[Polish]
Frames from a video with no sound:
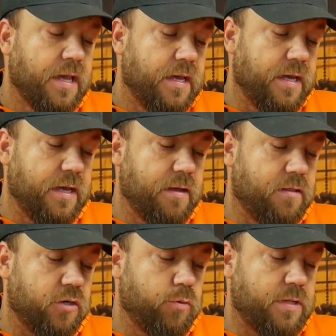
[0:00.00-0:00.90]
y,
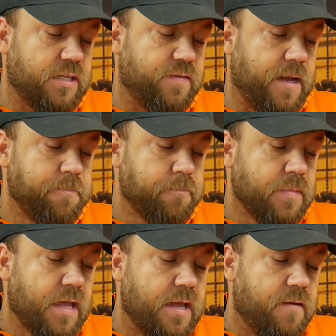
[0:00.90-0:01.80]
nosił nazwę
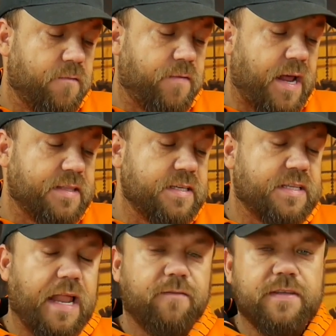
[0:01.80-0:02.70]

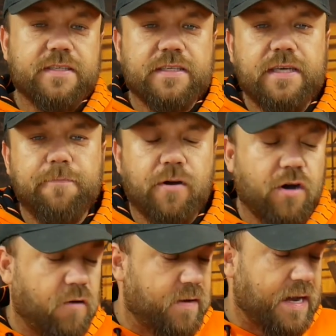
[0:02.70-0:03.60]
Wratislawicki
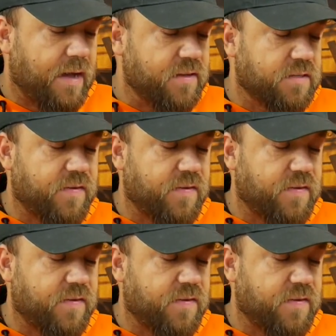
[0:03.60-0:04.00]
browar, a więc